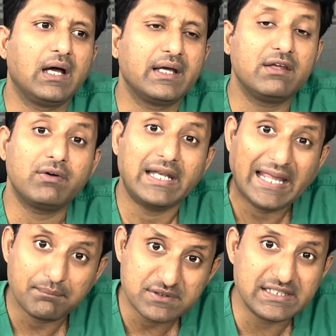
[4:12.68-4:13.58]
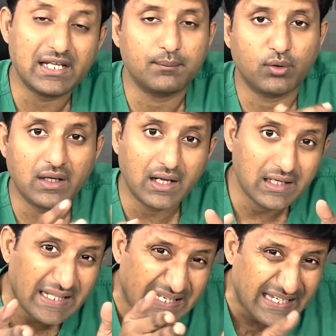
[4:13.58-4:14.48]
ஈவன் எம்சிஎல்
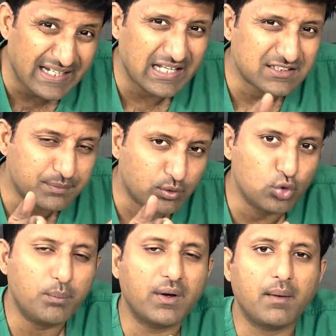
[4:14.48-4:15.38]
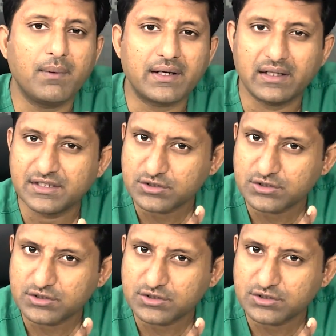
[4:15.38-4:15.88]
முழங்காலேயே இன்னர் ஆஸ்பெக்ட் உள் பக்கமாக இருக்கிற